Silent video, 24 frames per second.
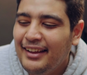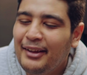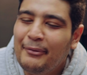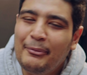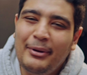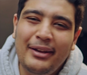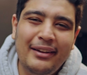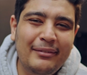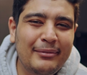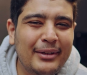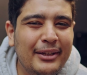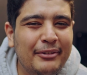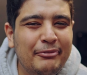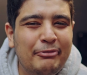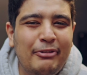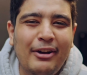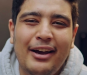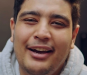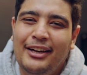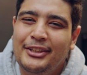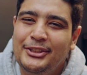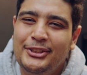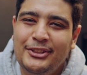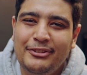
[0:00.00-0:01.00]
ما
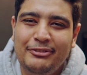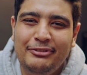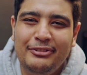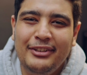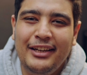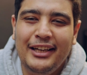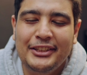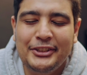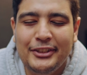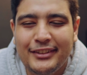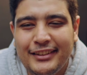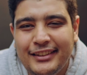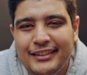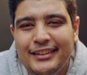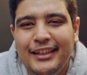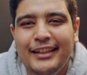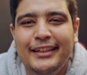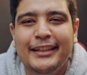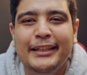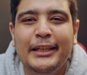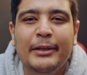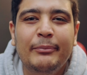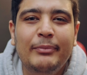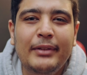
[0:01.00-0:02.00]
ينفعش فعشان كده
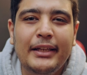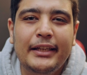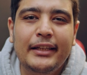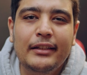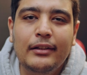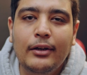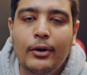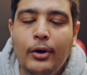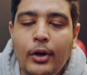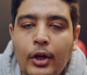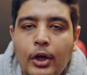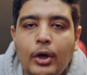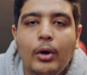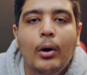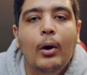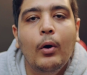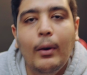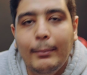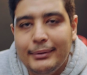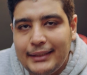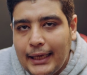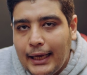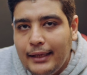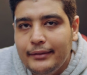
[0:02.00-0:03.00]
احنا جبناه كده
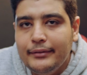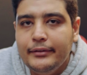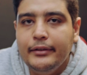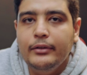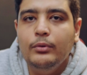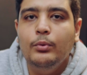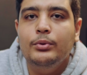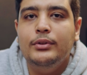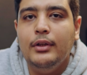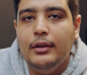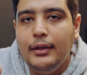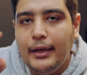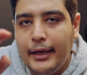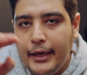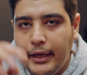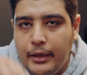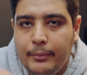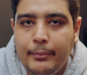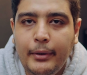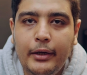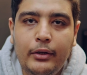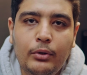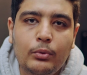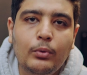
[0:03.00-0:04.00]
هو متعدن وطالع
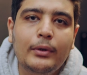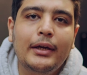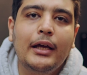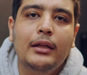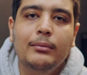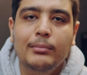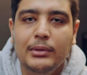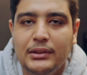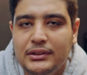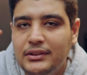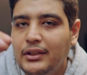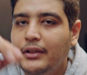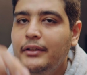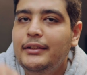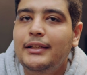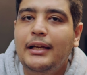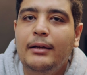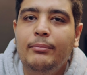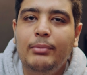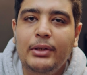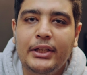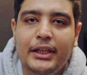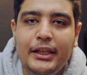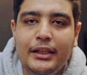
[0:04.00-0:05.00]
ايمانه وكان متصين
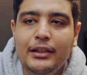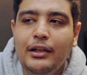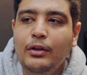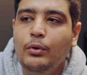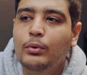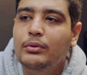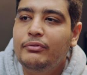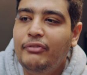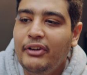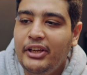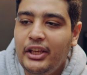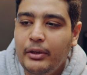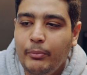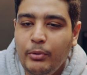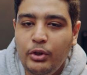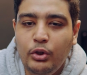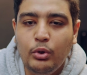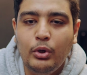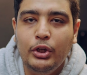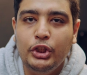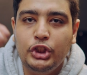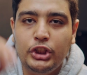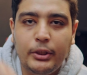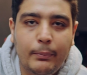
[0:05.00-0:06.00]
قبل كده واتفك
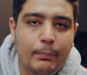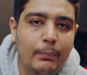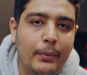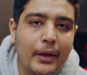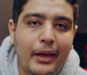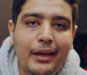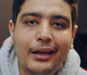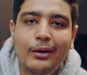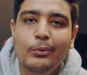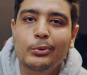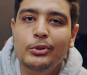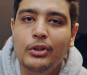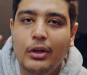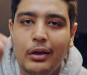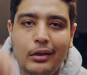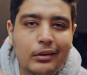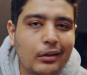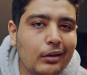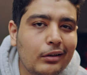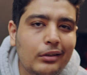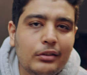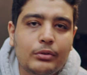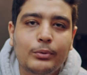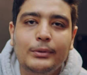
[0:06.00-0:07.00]
منه التشبايه
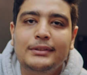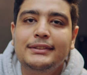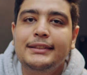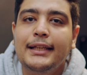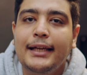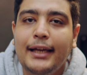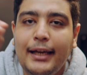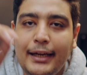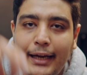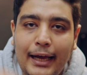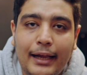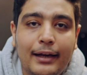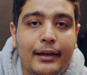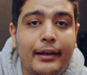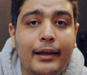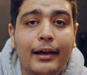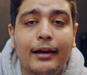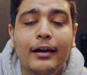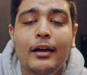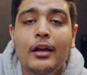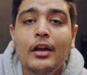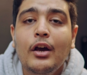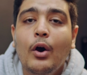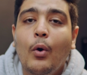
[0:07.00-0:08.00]
واتغيرت واتسخن
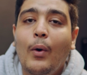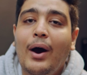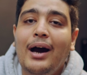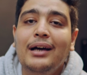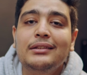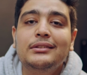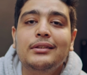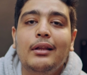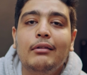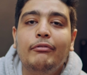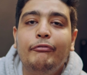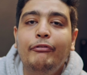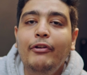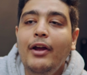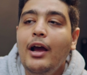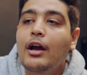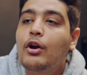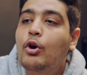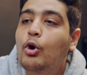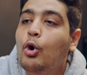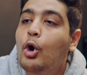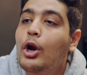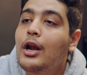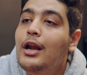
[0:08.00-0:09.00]
عليها وحصل فيها
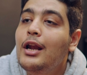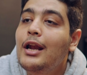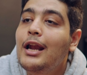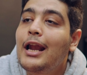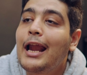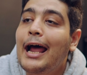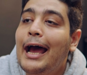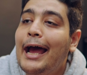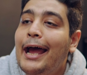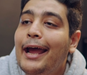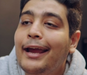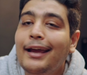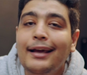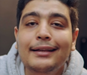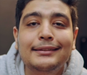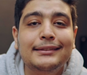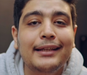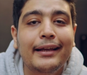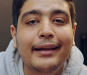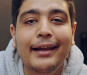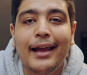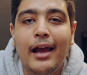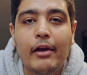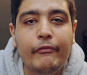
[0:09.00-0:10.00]
كل حاجه
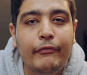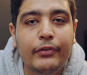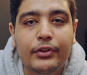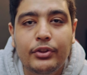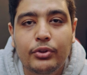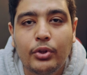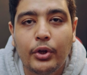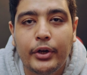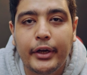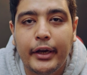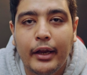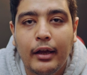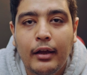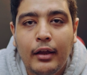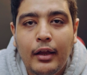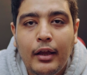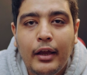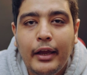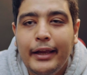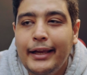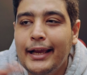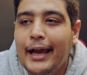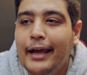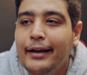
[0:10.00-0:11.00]
سيئه في الدنيا
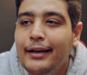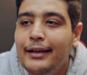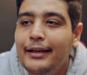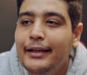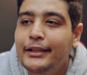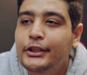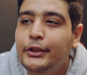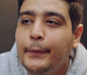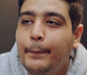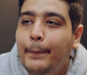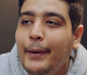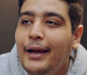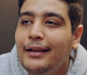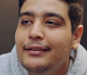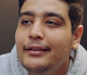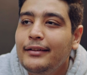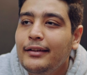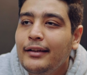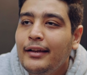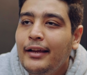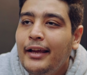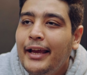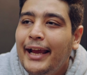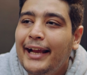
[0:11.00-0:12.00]
يعني التشبايه
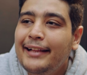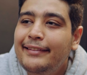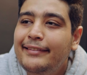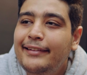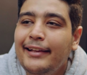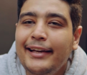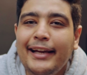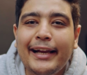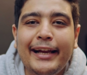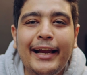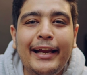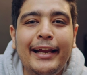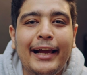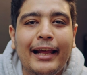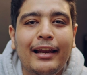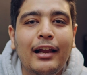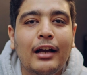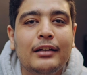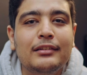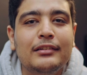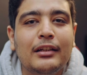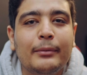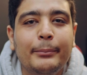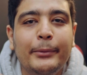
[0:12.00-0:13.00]
دي الدنيا جايه على
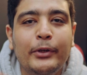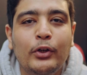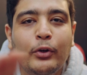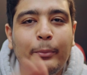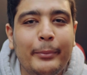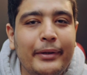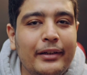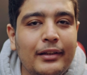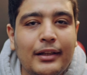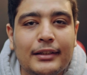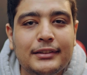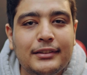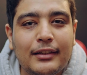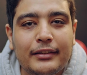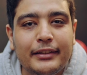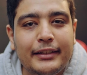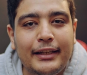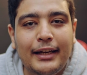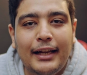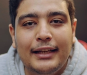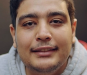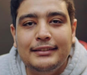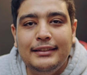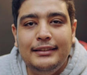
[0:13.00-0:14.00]
اكتر منه منك
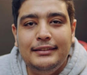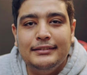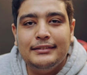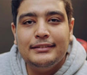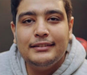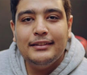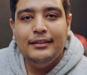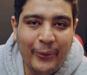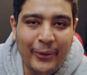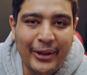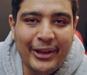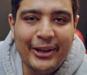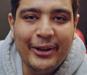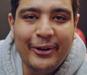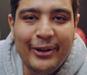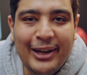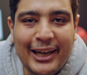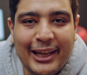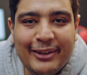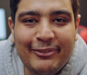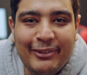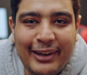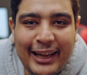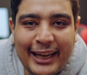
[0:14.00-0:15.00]
صديقي العزيز ويجي
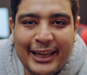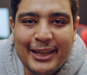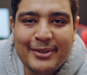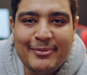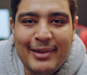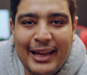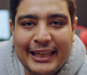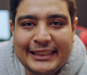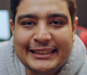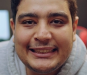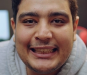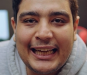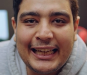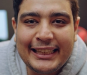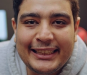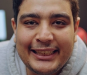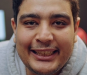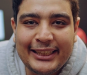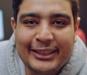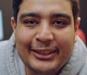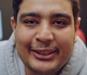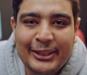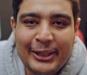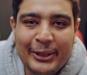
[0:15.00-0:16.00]
يقول لك في الاخر ملهاش
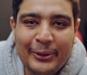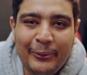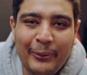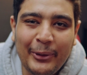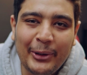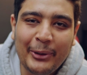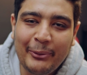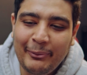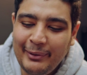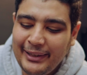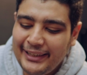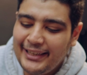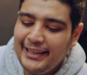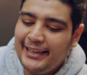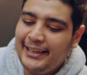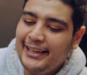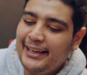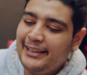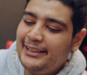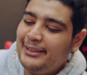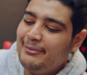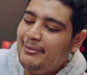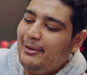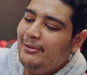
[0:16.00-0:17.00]
تعدين ويجيب لك
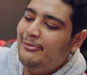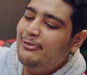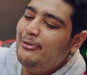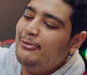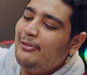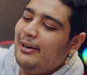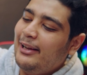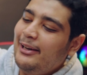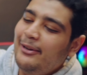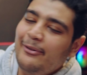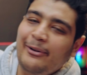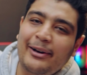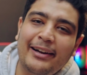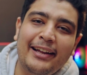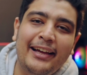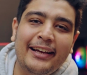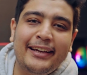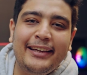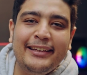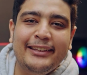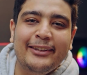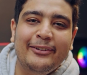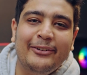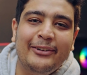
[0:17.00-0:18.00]
الكارت ملفوف عليه ورقه
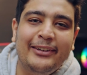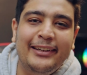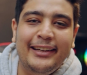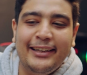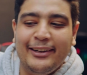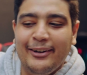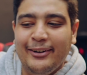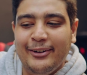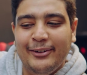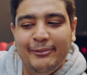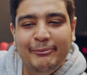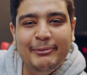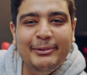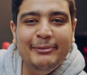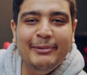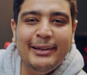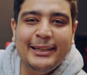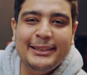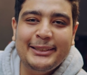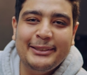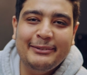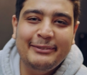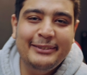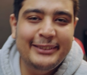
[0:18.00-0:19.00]
كده ويقول لك اهو
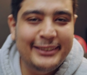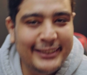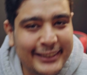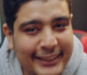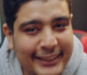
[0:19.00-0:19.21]
متبرشم